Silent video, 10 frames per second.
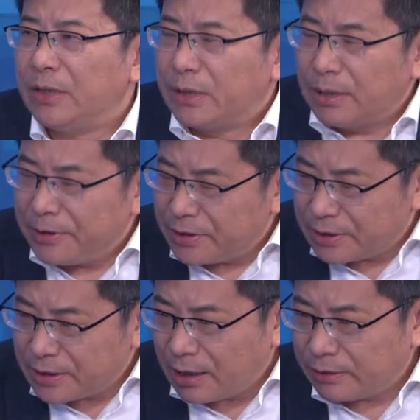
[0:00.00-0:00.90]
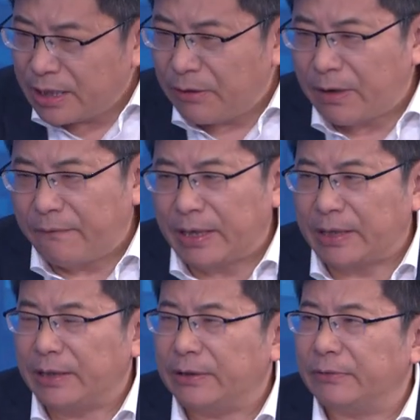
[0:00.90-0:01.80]
特别是常态化发
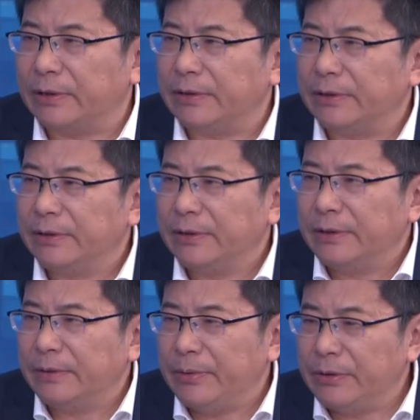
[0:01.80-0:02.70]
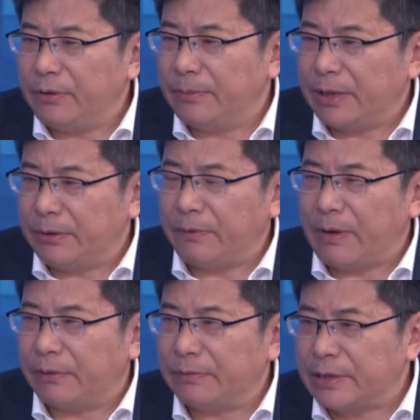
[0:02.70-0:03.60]
展的动能，比如说我们很多
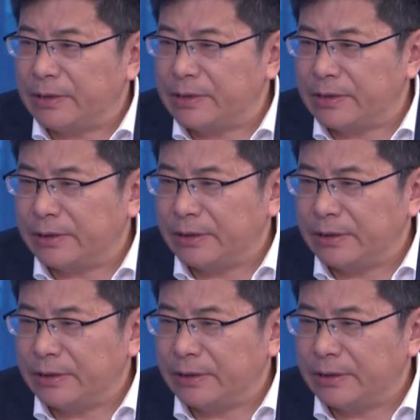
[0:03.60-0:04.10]
网红城市。